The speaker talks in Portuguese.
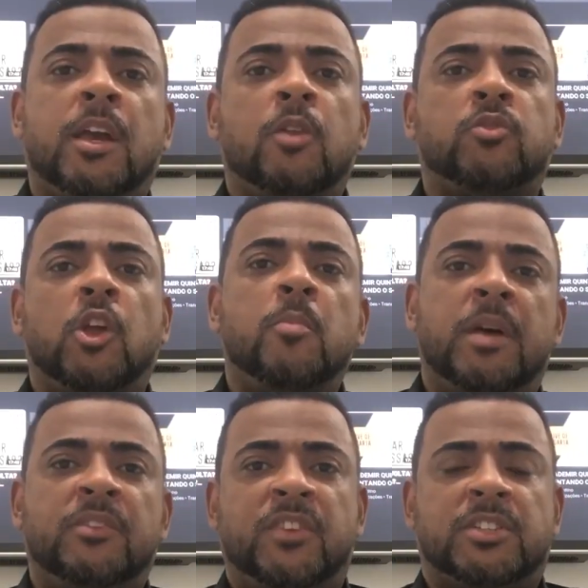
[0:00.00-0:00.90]
que, que eu não tenho
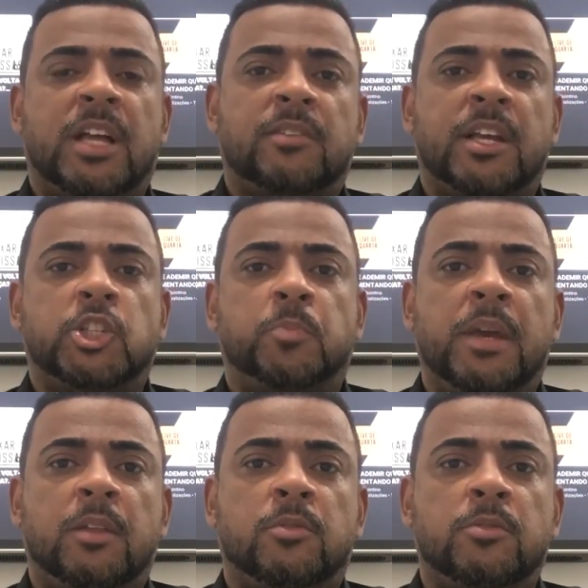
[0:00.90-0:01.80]
me manifestado a
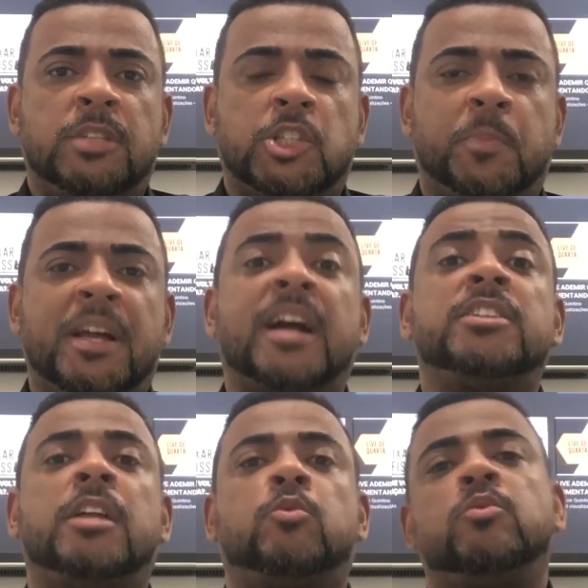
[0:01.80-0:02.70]
respeito das
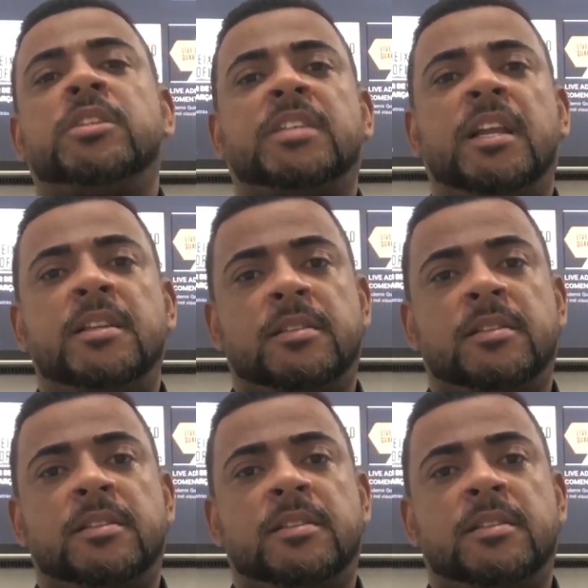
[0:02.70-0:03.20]
pré-candidaturas à